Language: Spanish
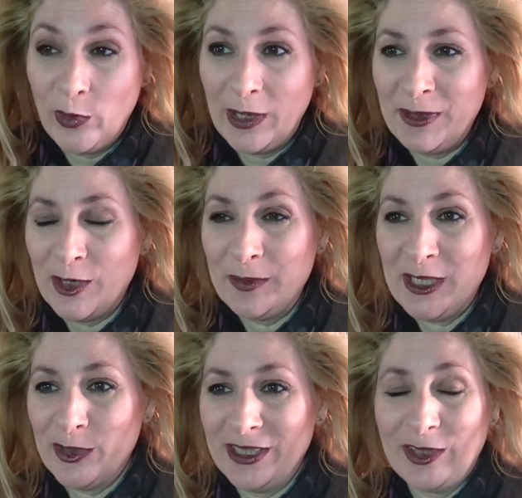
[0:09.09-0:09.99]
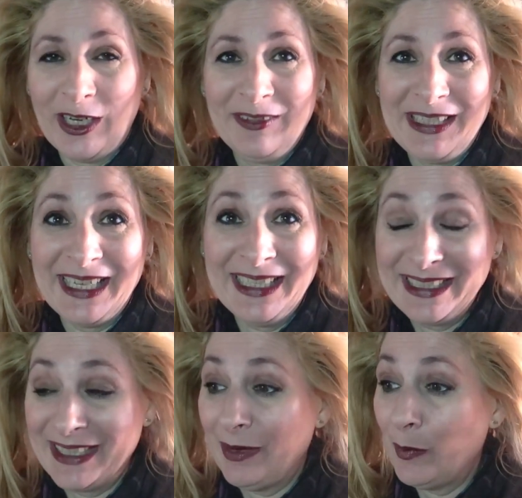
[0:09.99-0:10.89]
un amigo mío de toda la
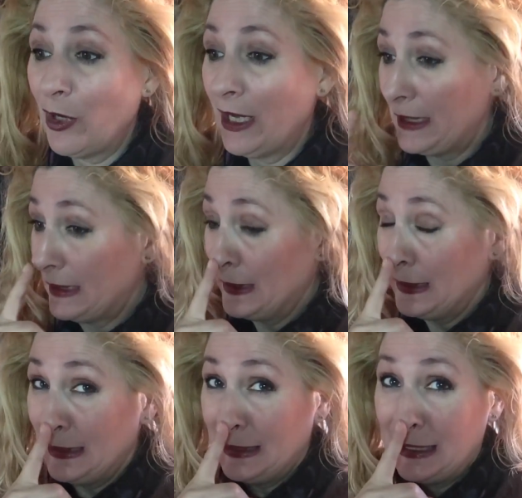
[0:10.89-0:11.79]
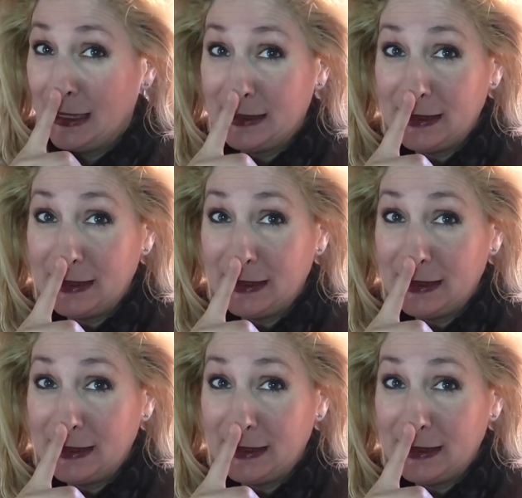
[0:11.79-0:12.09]
vida, que vamos a ir. Que